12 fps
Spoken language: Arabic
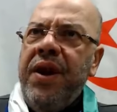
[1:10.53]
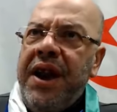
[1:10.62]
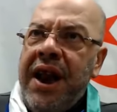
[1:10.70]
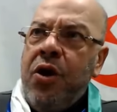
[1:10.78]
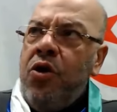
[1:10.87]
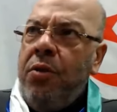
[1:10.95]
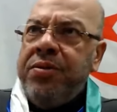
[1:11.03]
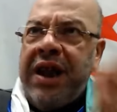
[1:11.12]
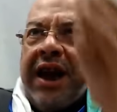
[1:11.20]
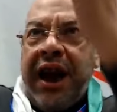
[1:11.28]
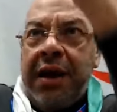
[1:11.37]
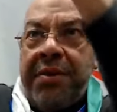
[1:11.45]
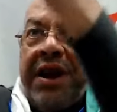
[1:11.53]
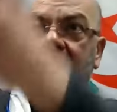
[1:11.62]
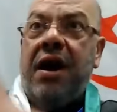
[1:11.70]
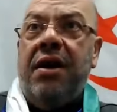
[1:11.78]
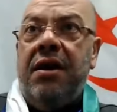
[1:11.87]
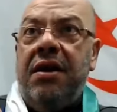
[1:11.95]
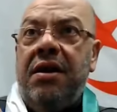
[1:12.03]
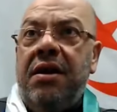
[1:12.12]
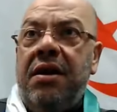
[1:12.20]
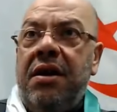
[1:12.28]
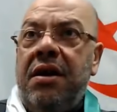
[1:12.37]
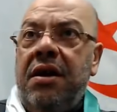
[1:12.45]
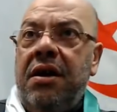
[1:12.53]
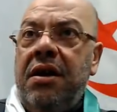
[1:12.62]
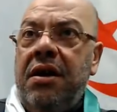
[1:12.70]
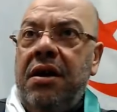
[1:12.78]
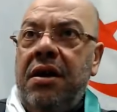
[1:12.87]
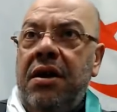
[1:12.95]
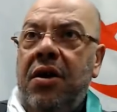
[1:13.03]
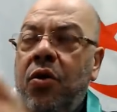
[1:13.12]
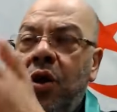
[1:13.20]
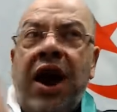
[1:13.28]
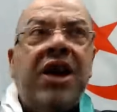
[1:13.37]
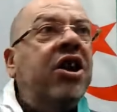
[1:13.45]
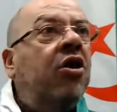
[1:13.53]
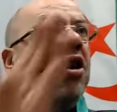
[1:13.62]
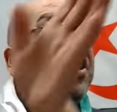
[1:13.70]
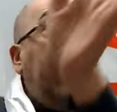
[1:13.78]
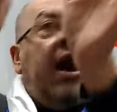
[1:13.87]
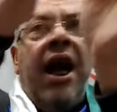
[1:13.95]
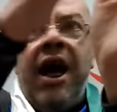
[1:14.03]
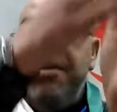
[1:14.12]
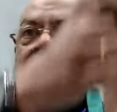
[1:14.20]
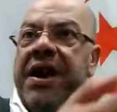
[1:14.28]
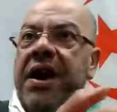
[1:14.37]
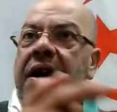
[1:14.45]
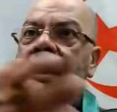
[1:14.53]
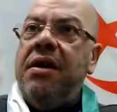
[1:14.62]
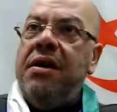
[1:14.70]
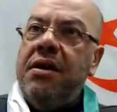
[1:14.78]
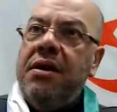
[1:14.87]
حنا نقول لهم الطريق ايمنا والغاشي يقول لك لا لا ايمنا